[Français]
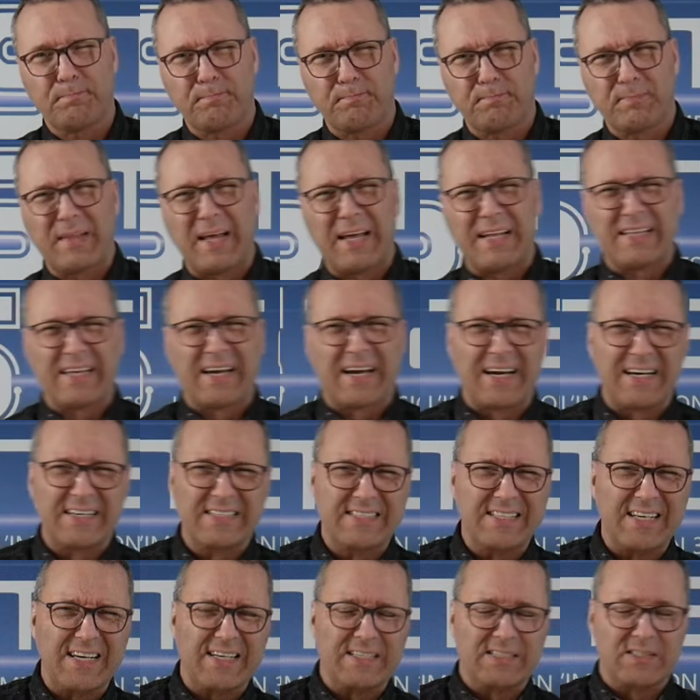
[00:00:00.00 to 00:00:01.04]
C'est
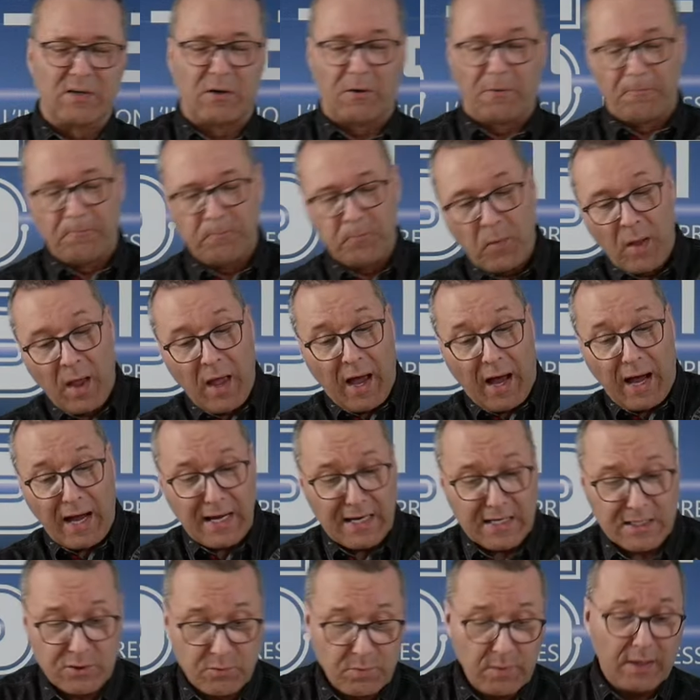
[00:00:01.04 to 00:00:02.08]
intéressant, ça.
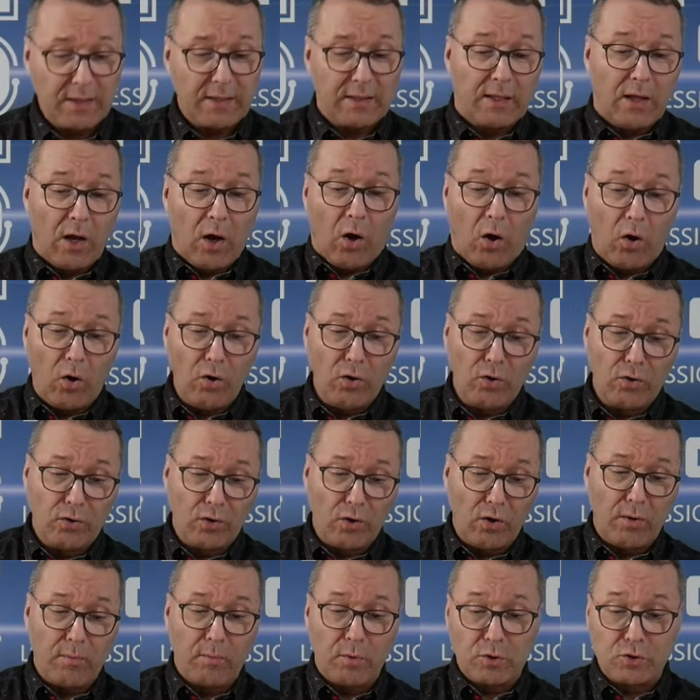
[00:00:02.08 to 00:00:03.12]
Ensuite, on
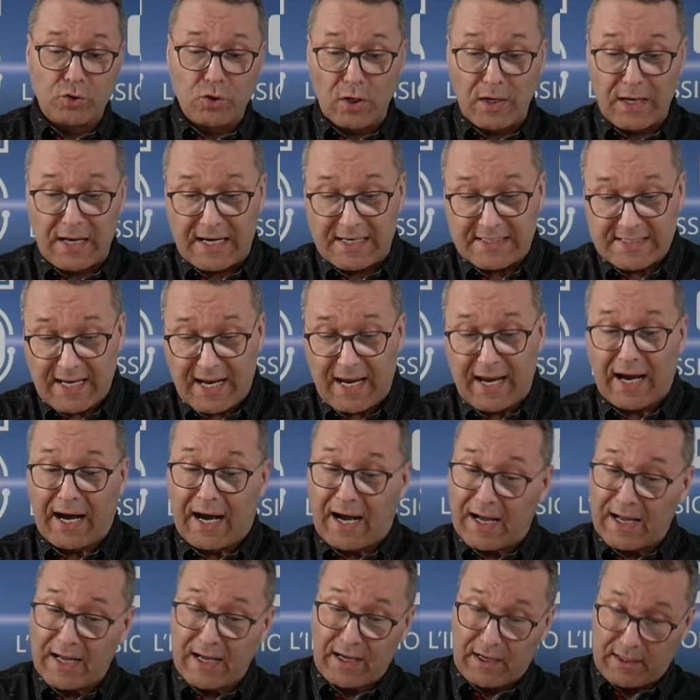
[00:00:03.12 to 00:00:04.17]
a un module laser
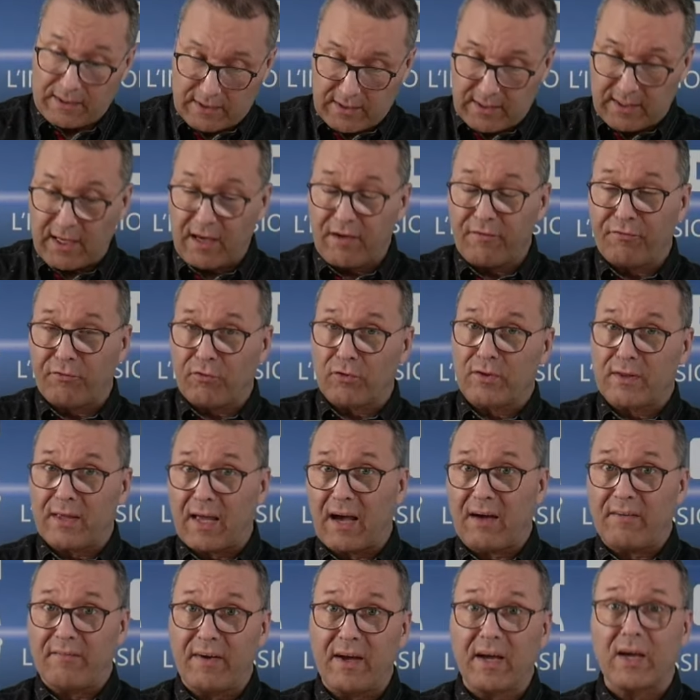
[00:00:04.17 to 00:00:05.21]
qui est fourni
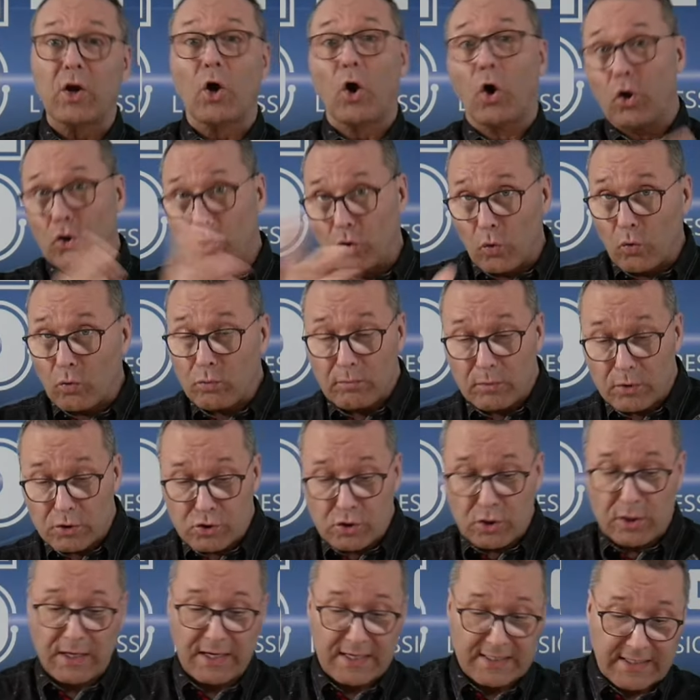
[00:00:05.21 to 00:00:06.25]
avec un autre
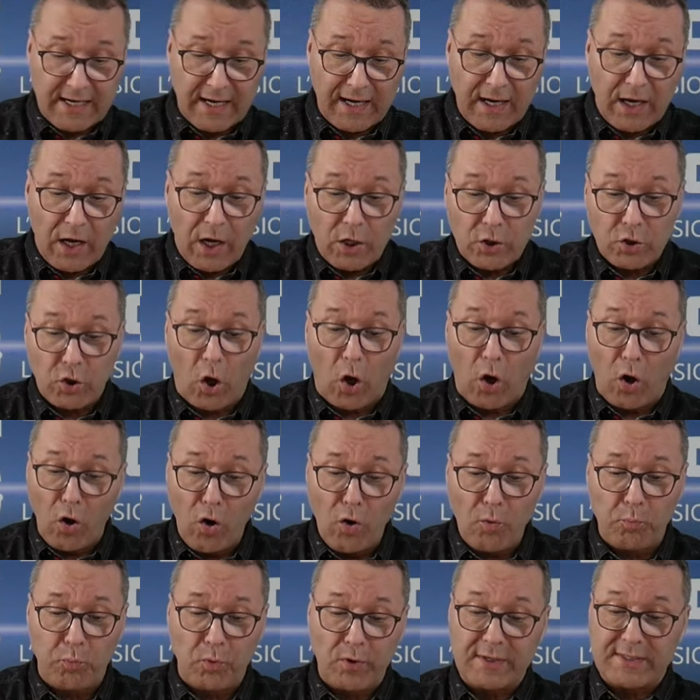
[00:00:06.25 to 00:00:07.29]
module laser de
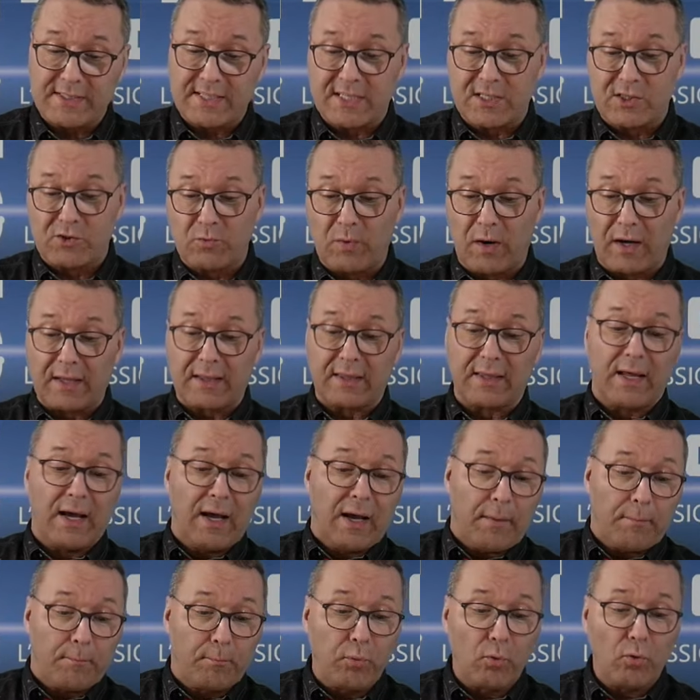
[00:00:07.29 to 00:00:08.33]
1.6 watts
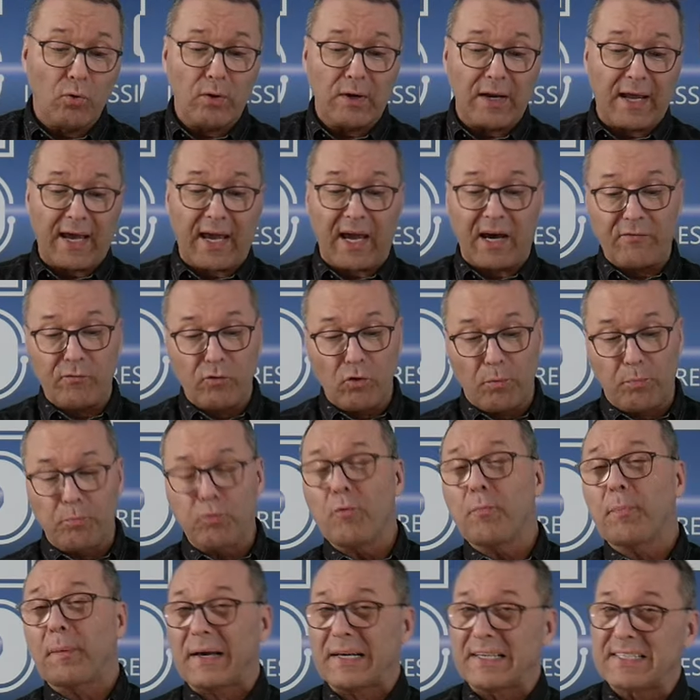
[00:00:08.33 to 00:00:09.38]
pour la gravure plus
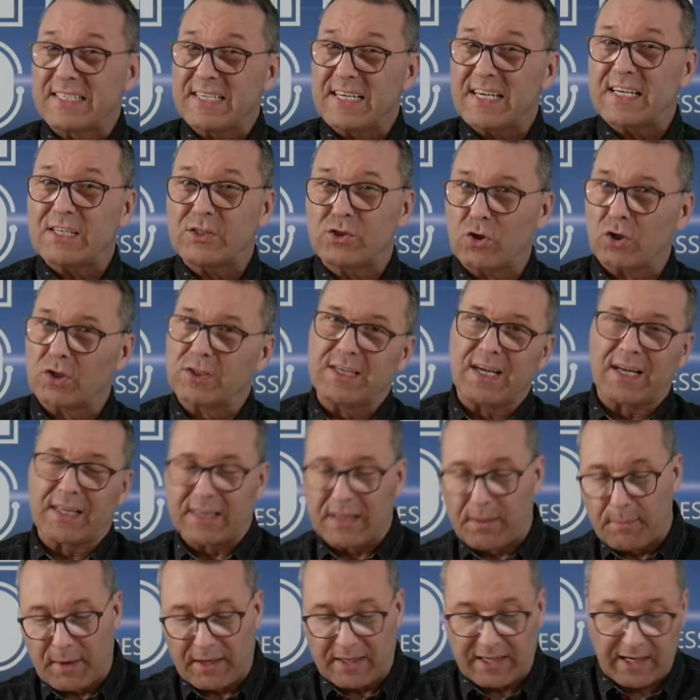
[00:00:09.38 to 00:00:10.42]
précise sur
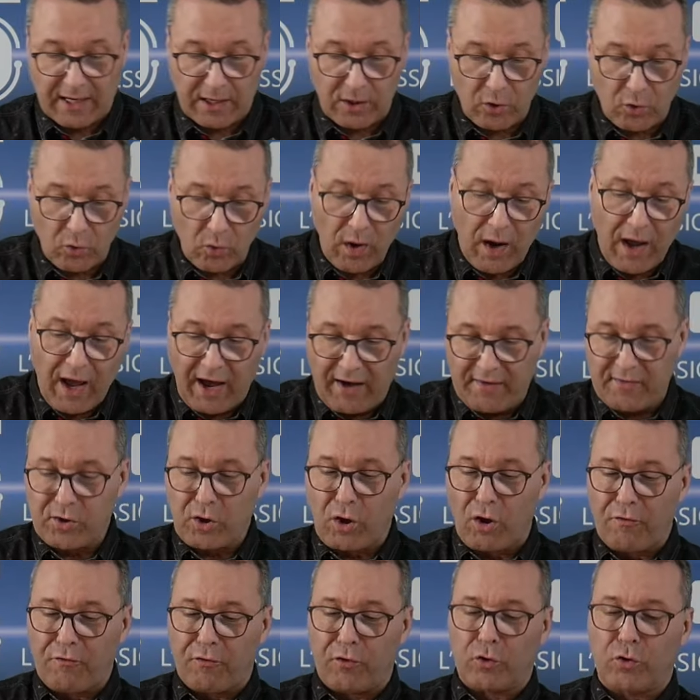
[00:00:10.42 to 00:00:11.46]
certains matériaux avec
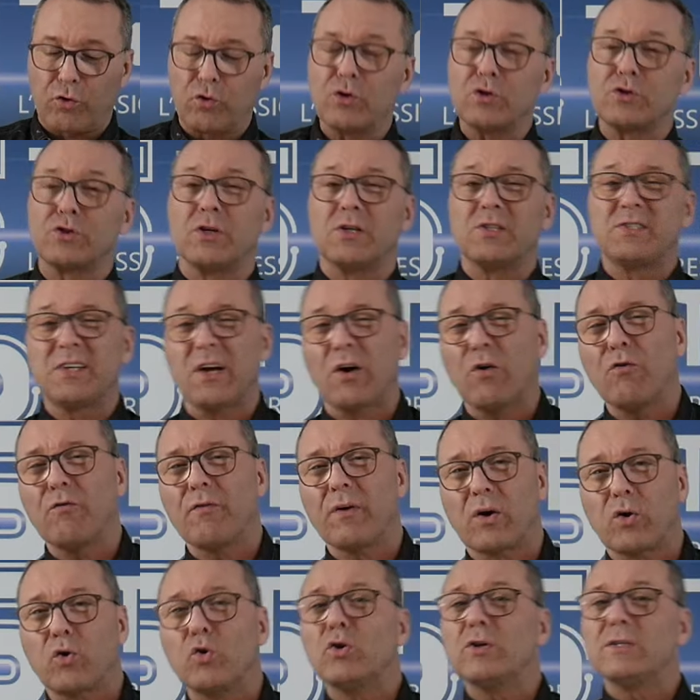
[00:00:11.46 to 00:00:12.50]
un focus de
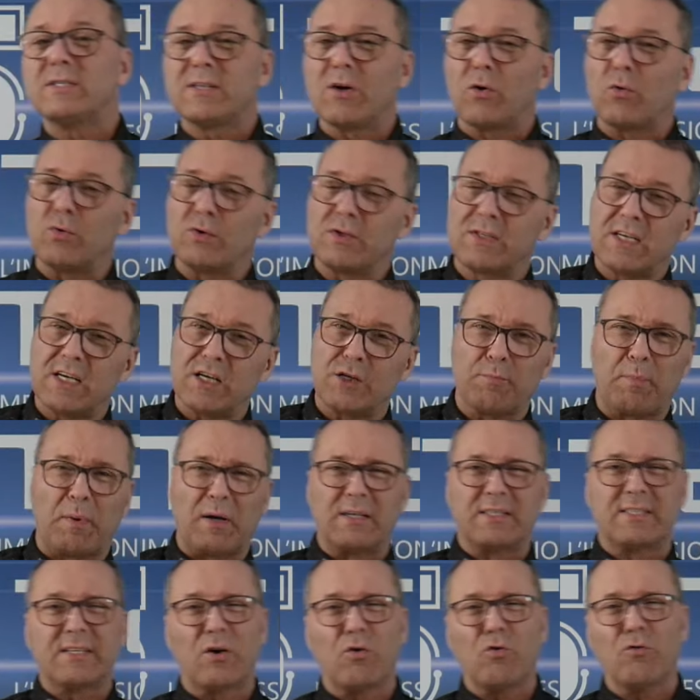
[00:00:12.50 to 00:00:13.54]
0,06 par
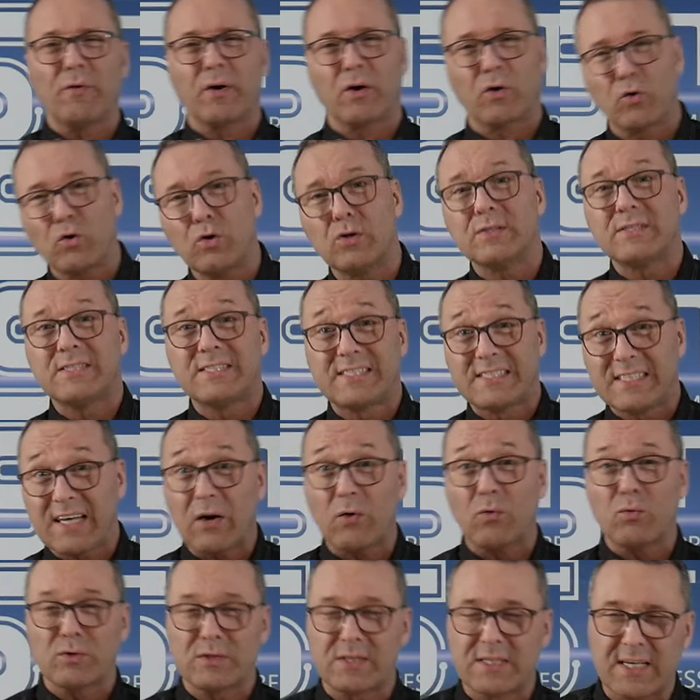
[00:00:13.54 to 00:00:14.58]

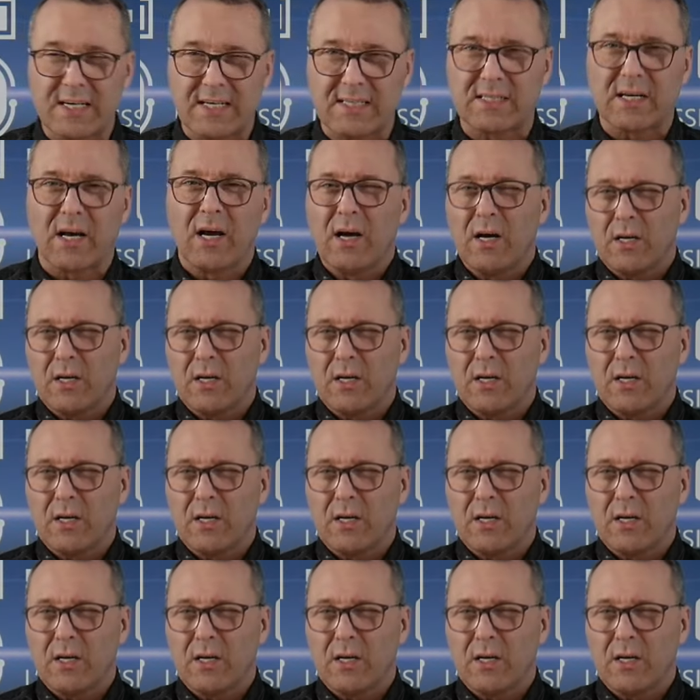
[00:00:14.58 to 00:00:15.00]
0,06.